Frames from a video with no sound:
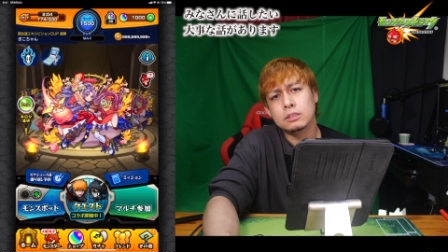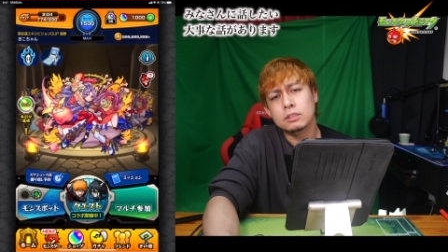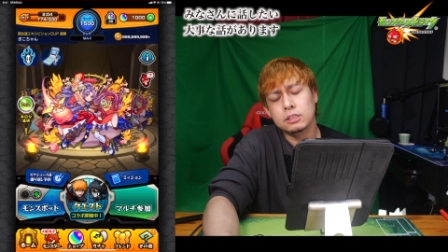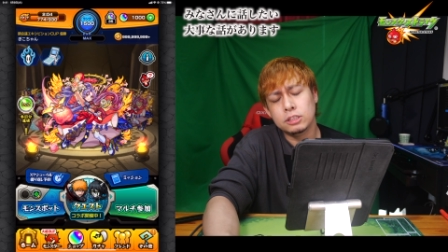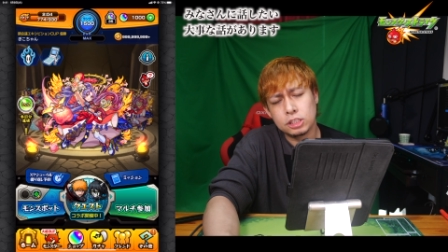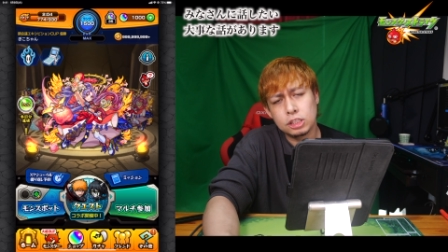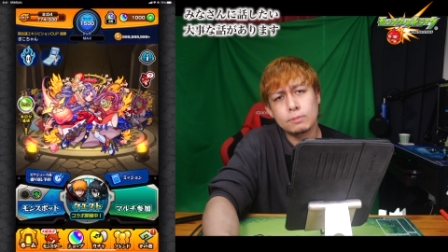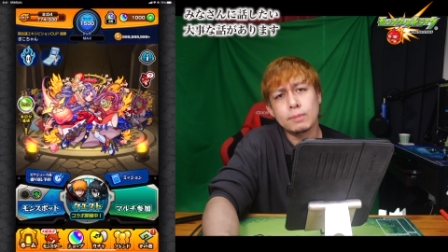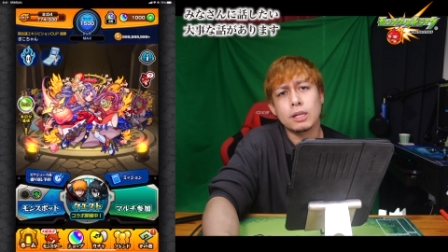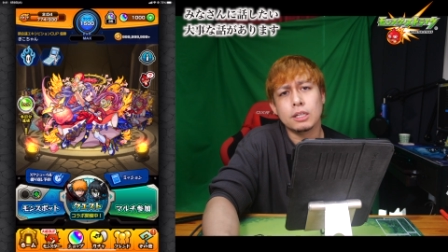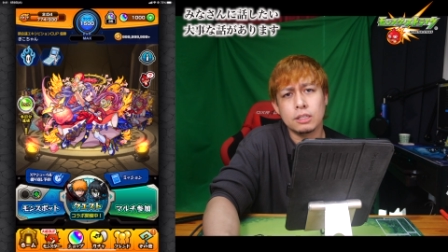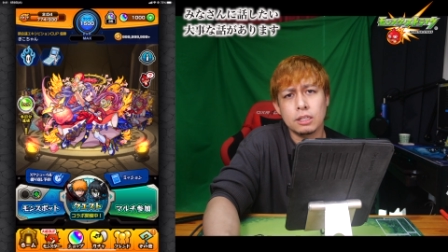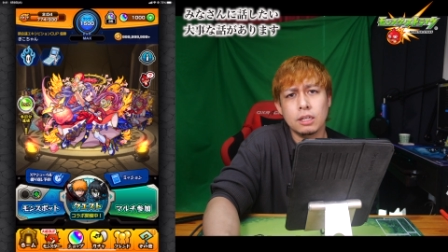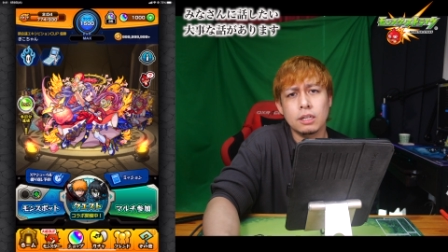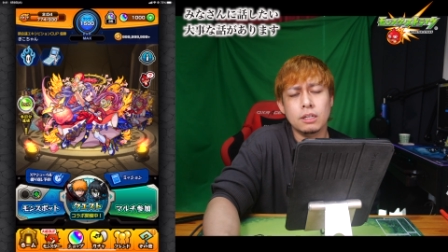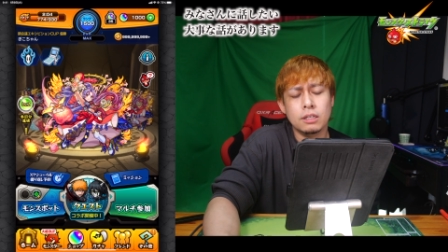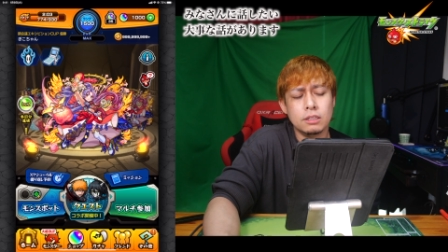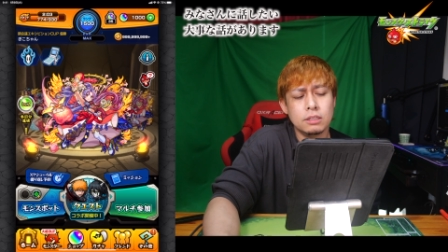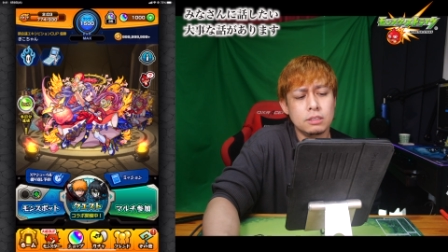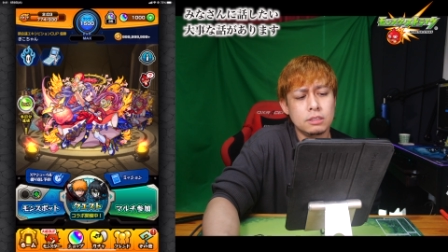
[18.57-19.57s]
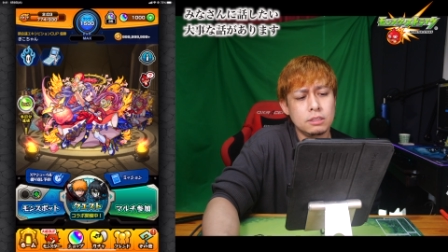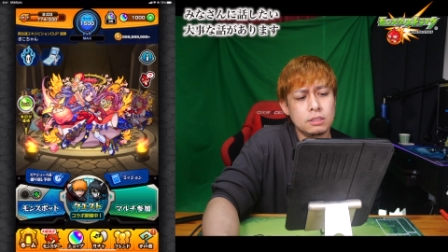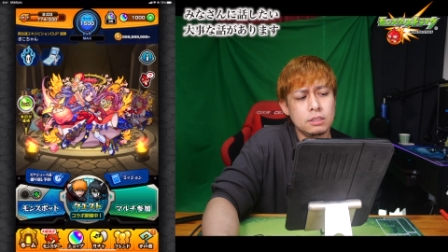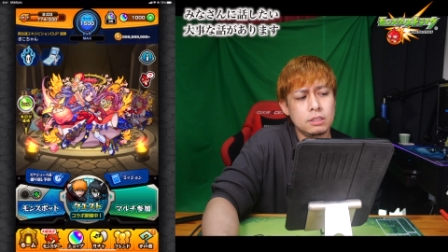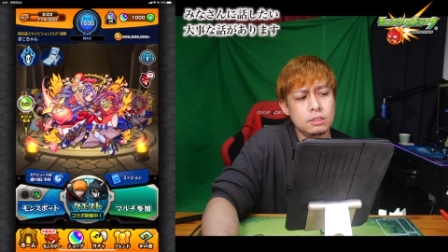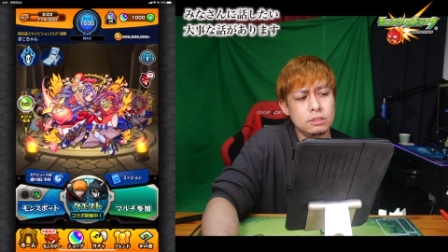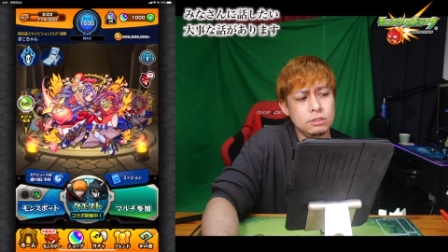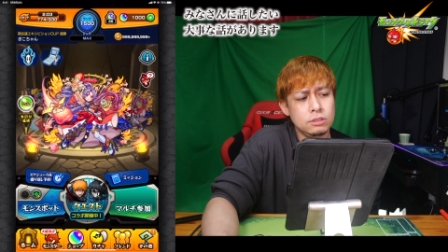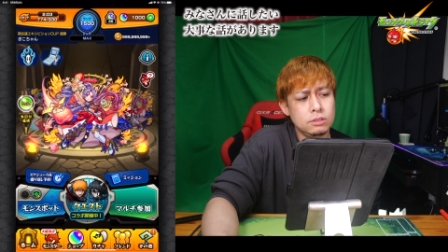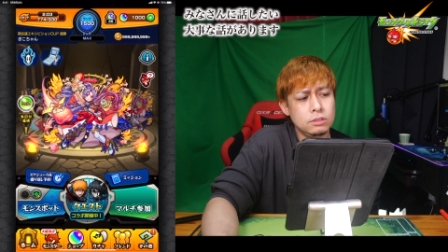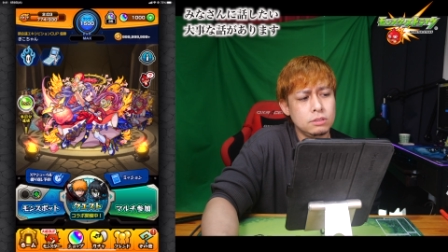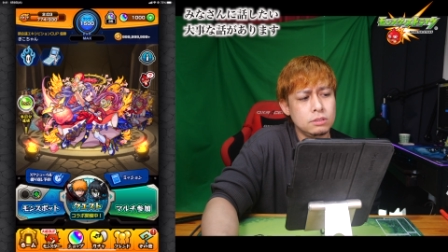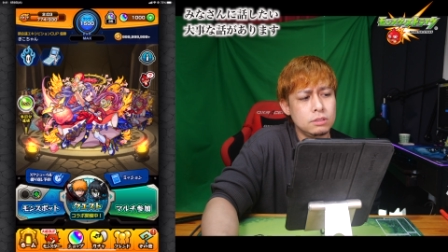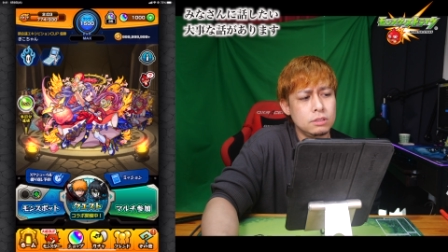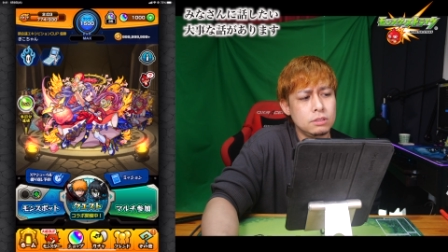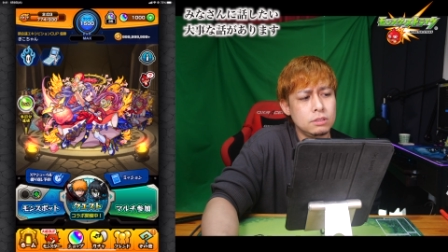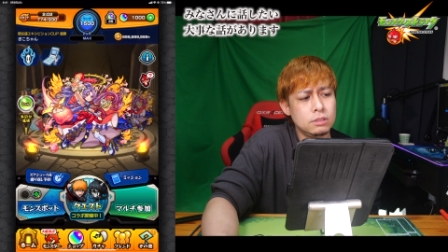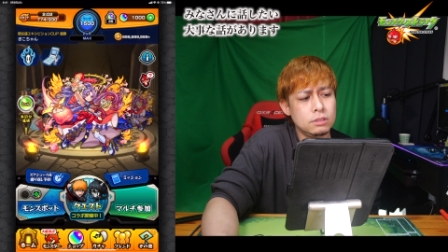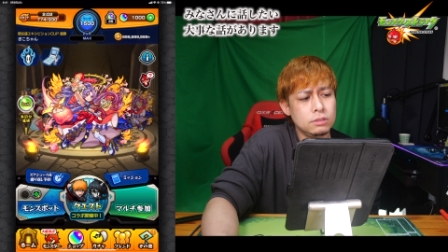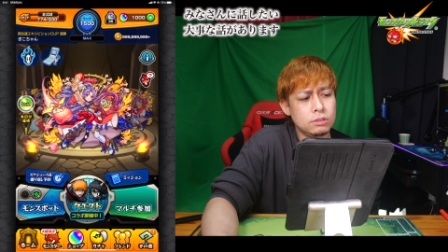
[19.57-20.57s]
一番で
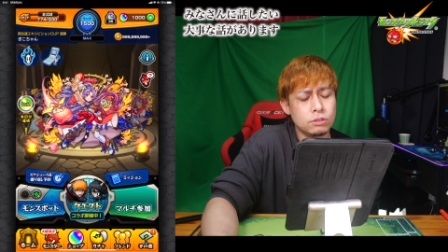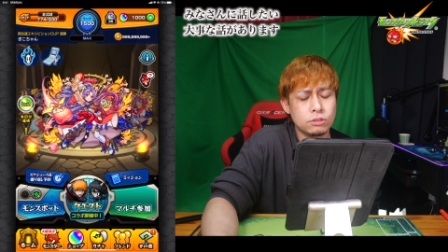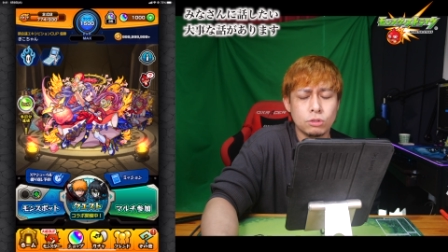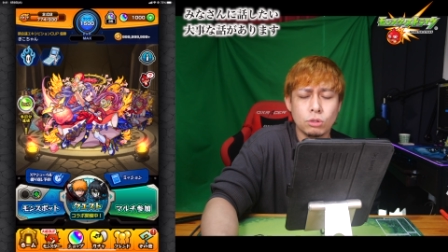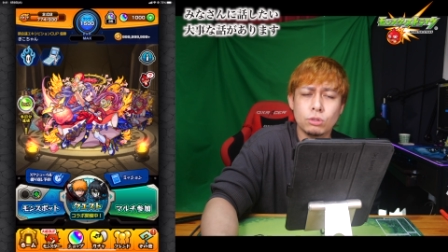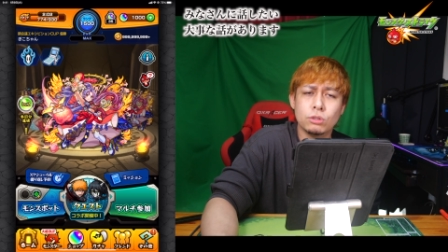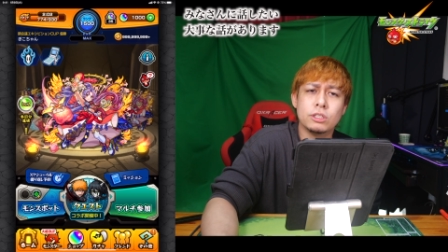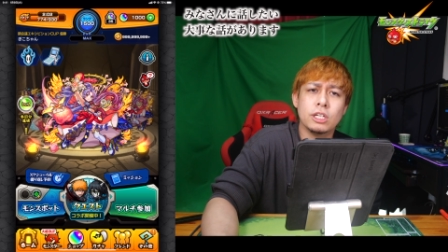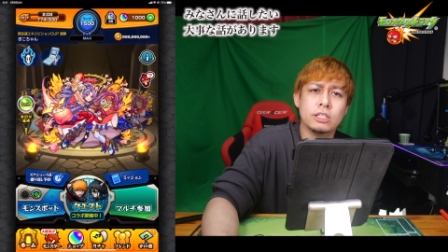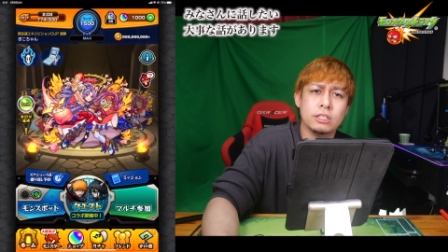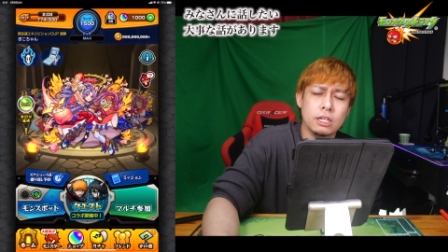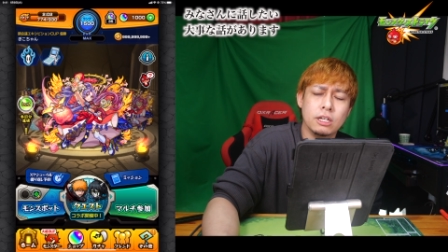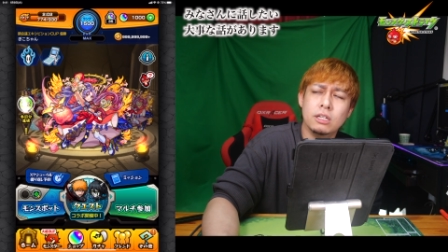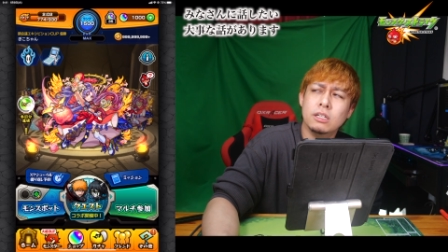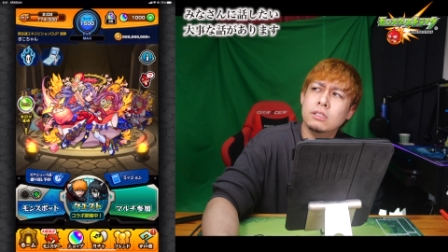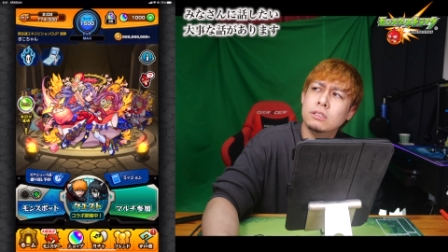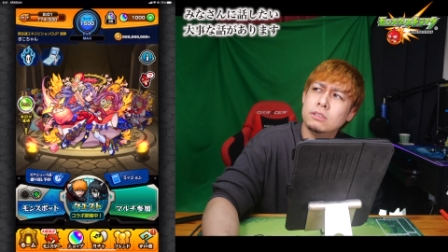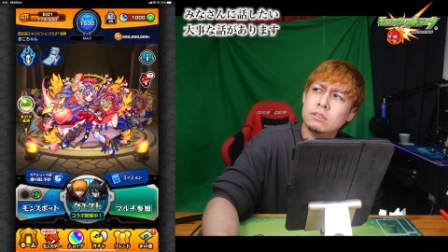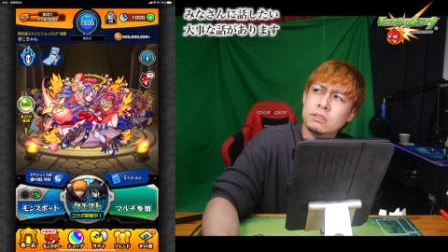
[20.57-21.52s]
ちょっと外出て